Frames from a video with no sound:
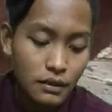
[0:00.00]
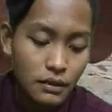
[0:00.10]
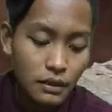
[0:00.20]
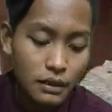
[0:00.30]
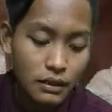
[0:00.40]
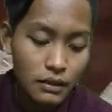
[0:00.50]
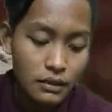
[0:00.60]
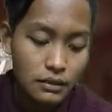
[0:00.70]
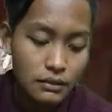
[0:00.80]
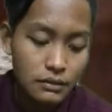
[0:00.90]

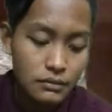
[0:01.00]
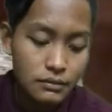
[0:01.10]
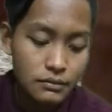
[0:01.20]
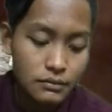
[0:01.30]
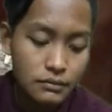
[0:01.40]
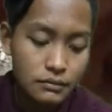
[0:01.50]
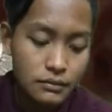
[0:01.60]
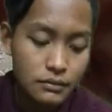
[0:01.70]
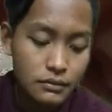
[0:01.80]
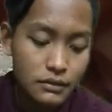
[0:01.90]
ya
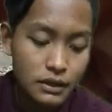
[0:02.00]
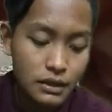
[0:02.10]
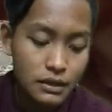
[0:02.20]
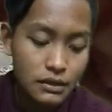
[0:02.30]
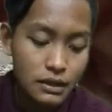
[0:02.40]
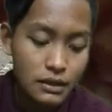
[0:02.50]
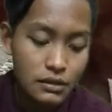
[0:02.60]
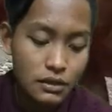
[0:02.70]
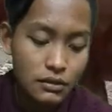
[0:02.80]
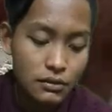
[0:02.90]
ini salah
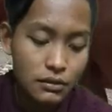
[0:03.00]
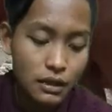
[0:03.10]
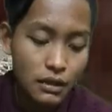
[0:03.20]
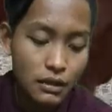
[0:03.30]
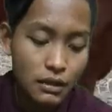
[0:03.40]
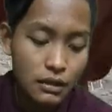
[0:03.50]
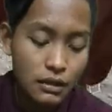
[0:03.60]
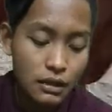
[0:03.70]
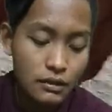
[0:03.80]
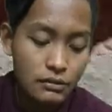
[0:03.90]
satu teknik
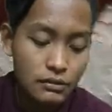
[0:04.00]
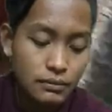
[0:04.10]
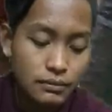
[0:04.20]
yang hmm?